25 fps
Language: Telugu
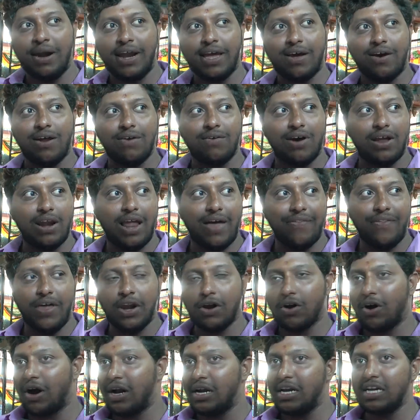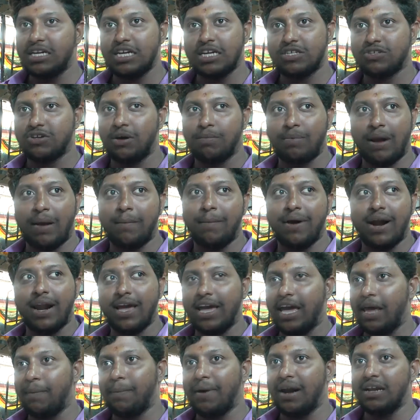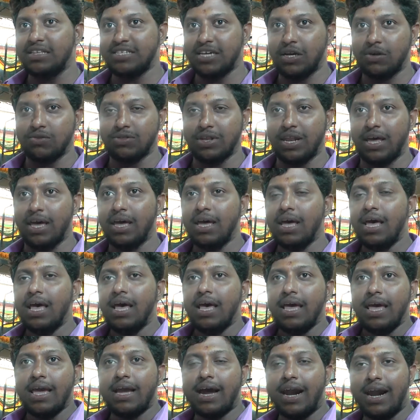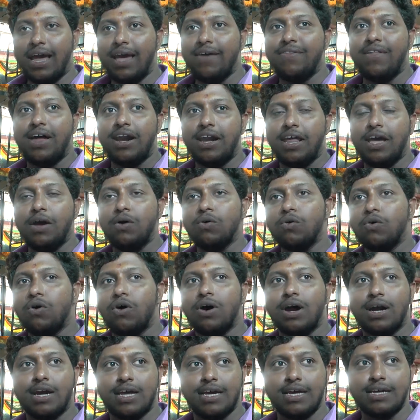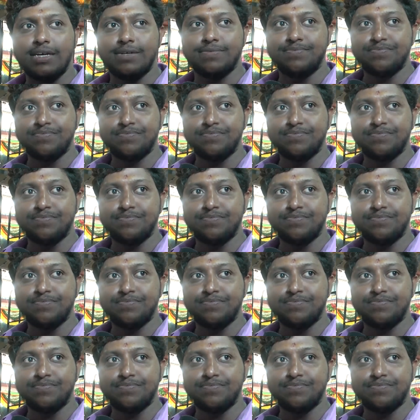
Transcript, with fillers: మెడికల్ వాళ్ళు అందరు కోఆర్డినేట్ చేసుకొని బ్రహ్మాండంగా ఏర్పాట్లు జరుగుతున్నాయి ఇక్కడ ఏంటంటే ఇంకొకటి